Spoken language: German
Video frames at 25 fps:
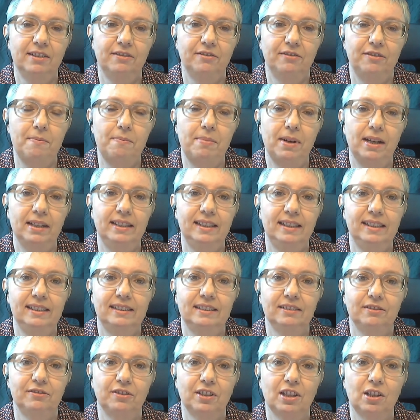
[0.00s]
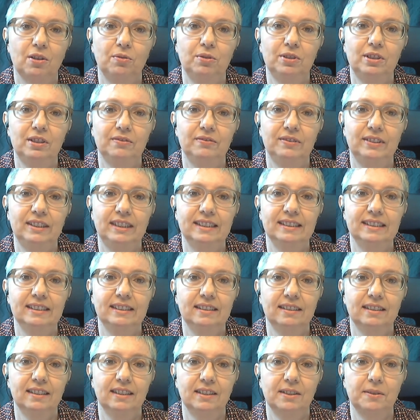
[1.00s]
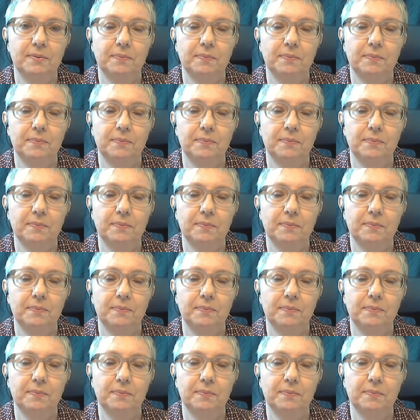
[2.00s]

verbandelte Frauen gewesen,